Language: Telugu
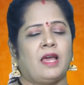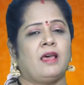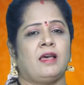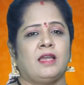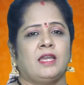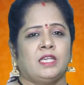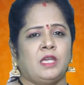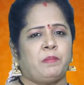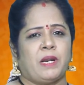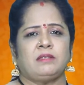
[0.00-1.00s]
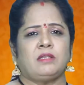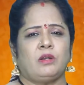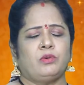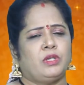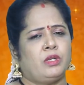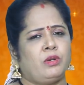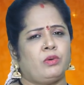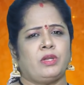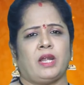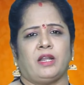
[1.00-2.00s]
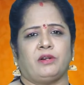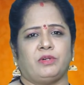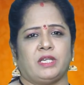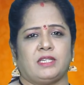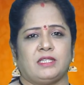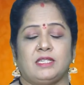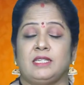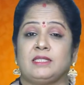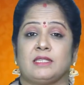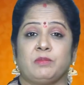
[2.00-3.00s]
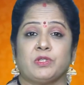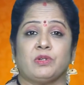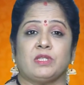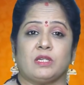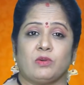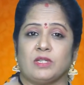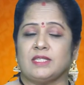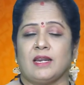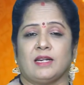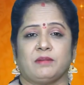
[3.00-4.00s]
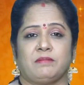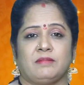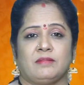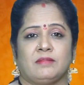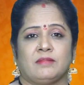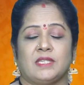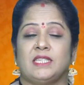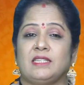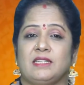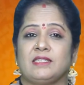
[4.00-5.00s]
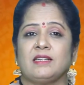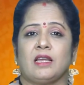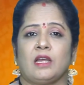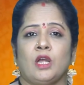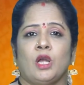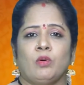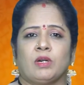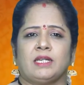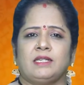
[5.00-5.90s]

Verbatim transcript: అలా ఈ ప్రాంతంలో ఎన్నో ఏళ్ల నుండి ఈ సంస్కృతి కొనసాగటం ఇది నిజంగా ఒక